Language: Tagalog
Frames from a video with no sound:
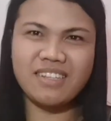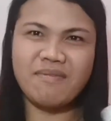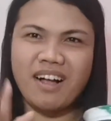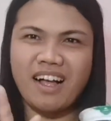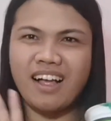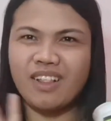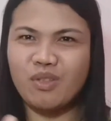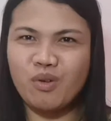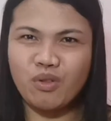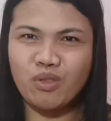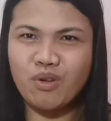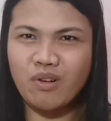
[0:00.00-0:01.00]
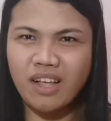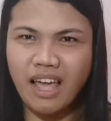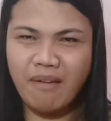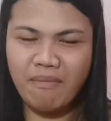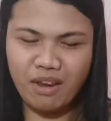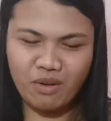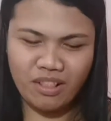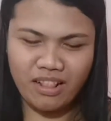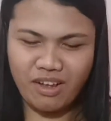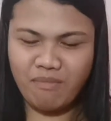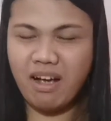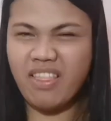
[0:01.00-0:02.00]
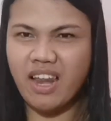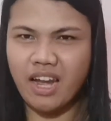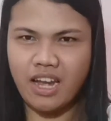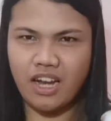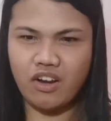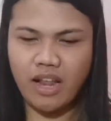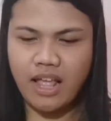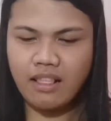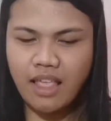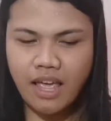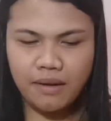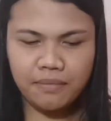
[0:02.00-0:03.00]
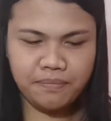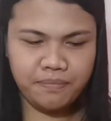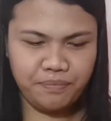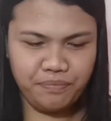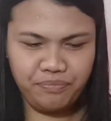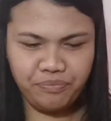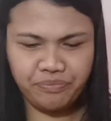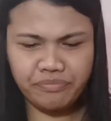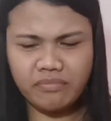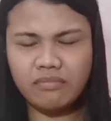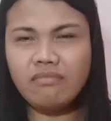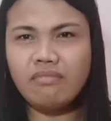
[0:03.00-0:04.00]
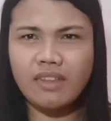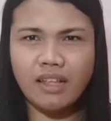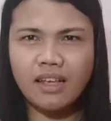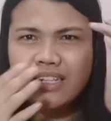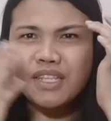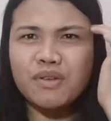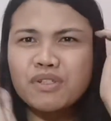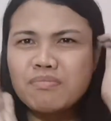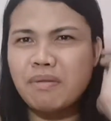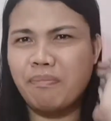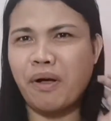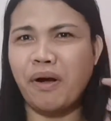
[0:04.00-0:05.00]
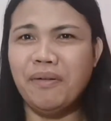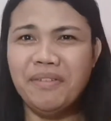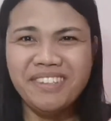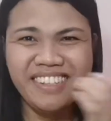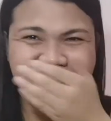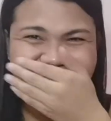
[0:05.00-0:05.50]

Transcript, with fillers: Kasi mga tunog-tunog kemerot lang yung mga narinig doon. And then, excuse me po.